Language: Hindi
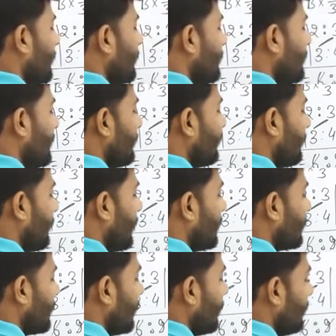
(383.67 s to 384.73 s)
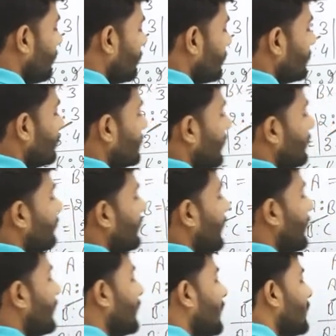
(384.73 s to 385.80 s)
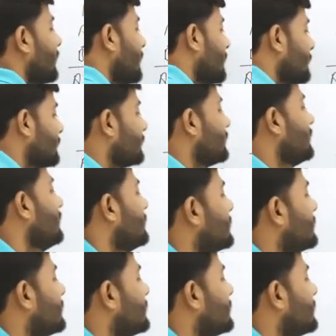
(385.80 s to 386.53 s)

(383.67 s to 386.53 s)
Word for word: ये सवाल का उत्तर हो जाएगा क्योंकि